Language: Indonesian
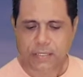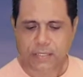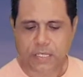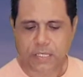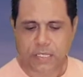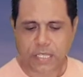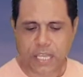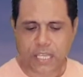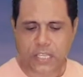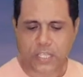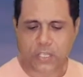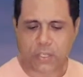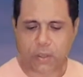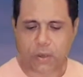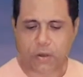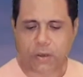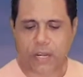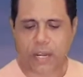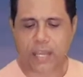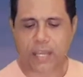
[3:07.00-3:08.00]
tentang
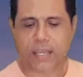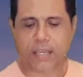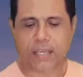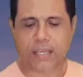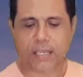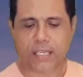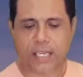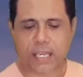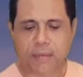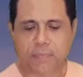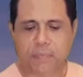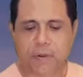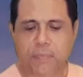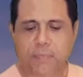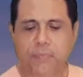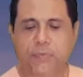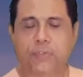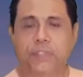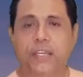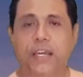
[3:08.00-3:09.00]
seorang yang
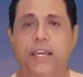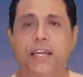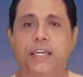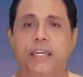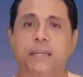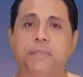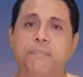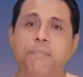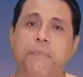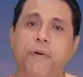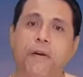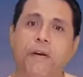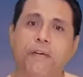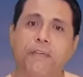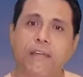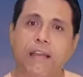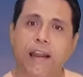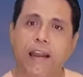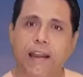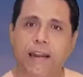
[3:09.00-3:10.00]
mempunyai
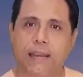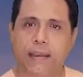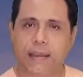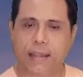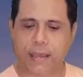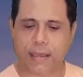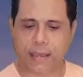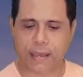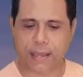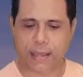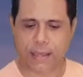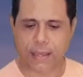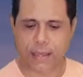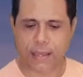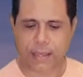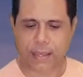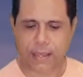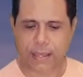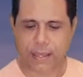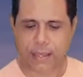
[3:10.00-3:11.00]
pohon arah
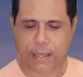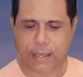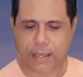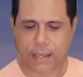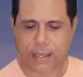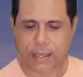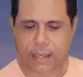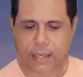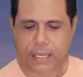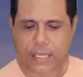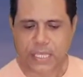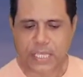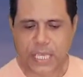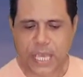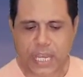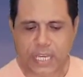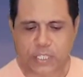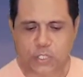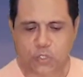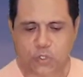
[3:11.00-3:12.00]

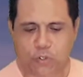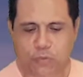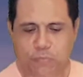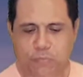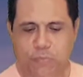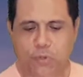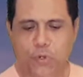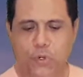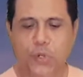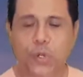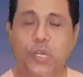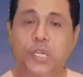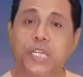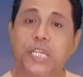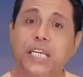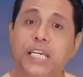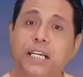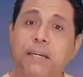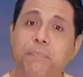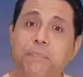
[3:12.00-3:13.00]
yang tumbuh
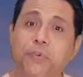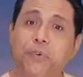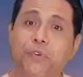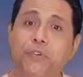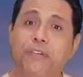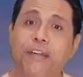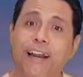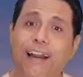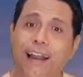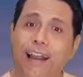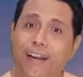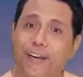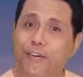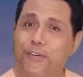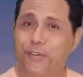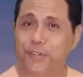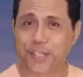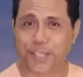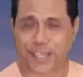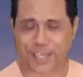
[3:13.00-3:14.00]
di kebun
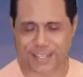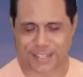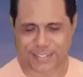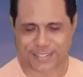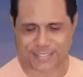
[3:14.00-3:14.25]
anggurnya.